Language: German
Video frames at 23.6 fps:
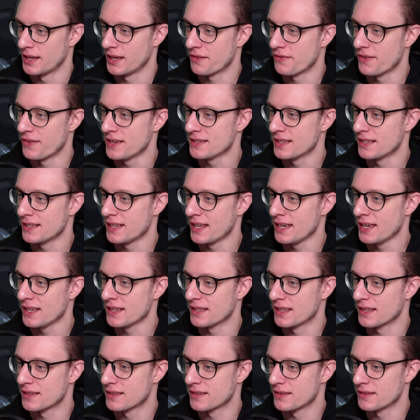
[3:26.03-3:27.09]
Ich weiß halt echt
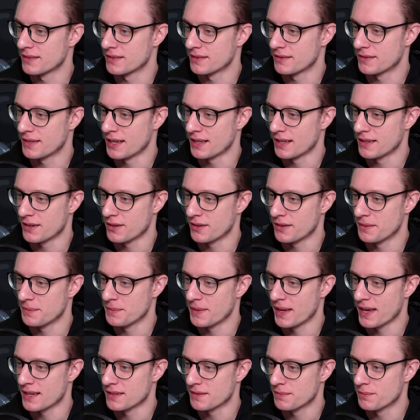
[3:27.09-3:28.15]
nicht. Es hat im
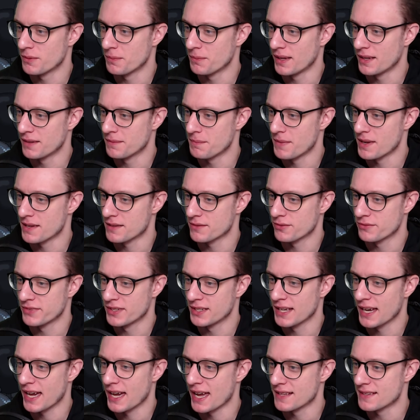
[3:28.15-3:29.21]
ersten Moment mehr so wie
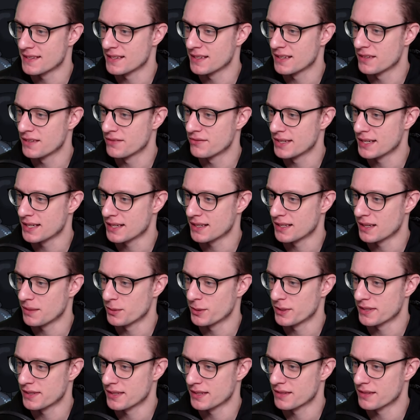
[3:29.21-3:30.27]
ein Rätsel gewirkt,
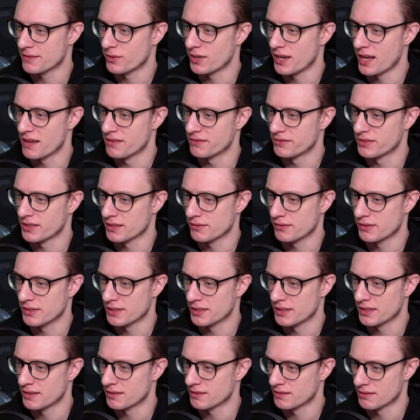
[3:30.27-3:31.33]
aber es ist wohl einfach nur
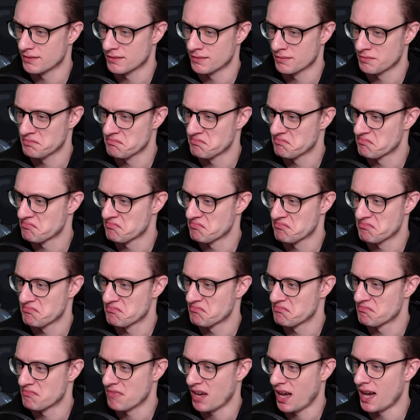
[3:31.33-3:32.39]
ein
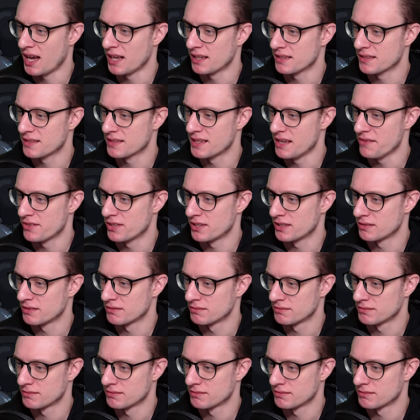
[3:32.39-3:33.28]
hartes Level.